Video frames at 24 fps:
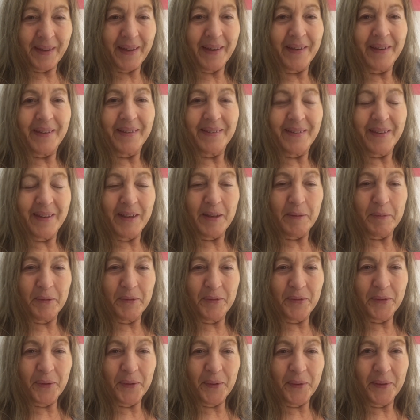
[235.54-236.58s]
Alles Liebe
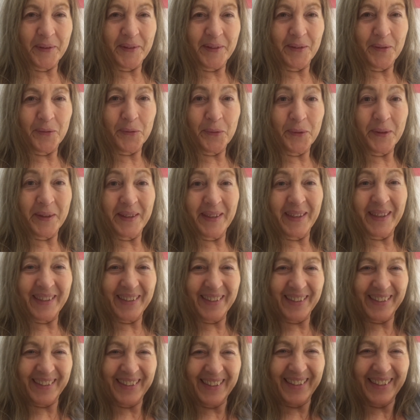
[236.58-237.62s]
für heute. Gute
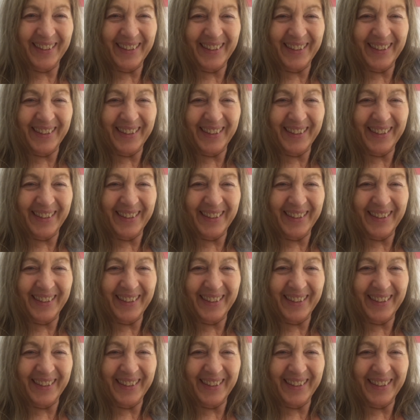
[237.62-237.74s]
Nacht.